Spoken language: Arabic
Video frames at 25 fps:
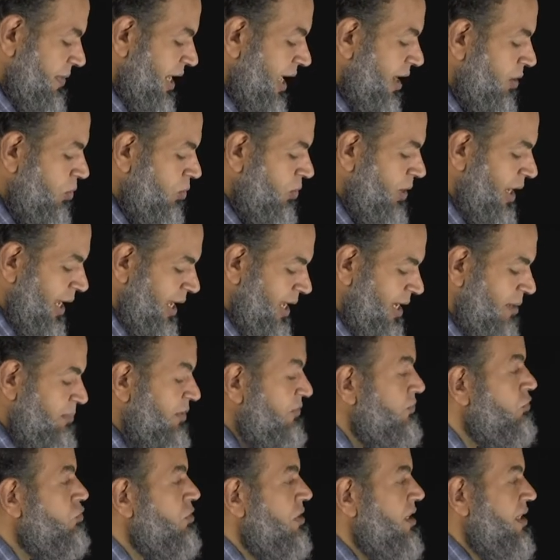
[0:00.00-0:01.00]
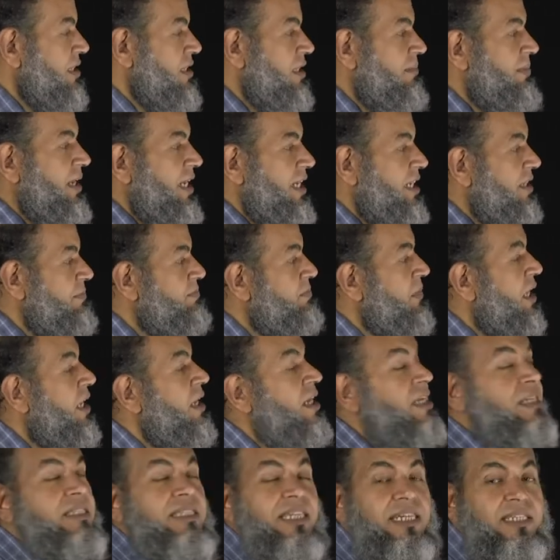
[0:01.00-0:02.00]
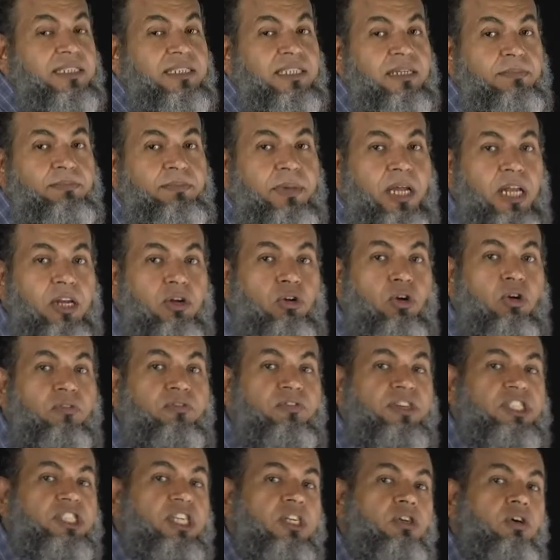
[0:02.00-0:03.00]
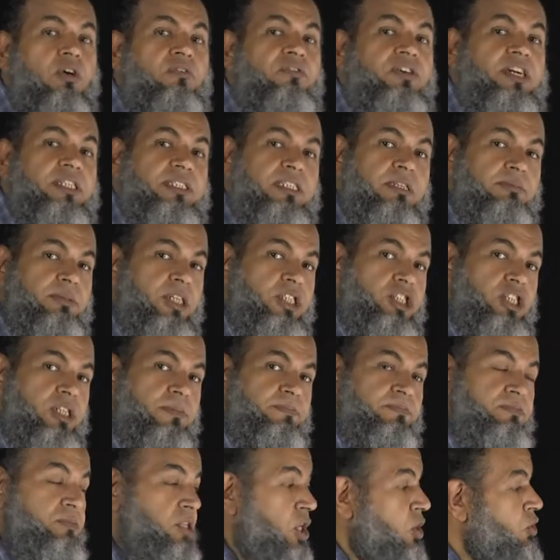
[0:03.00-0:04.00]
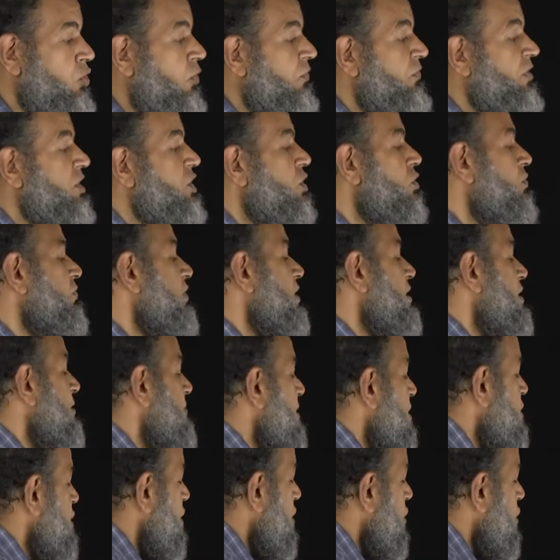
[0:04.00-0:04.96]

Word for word: اول حاجه المفروض تحسبها ايه تحسب الكوفيشن اوف ايرث بريشر الكوفيشن اوف ايرث بريشر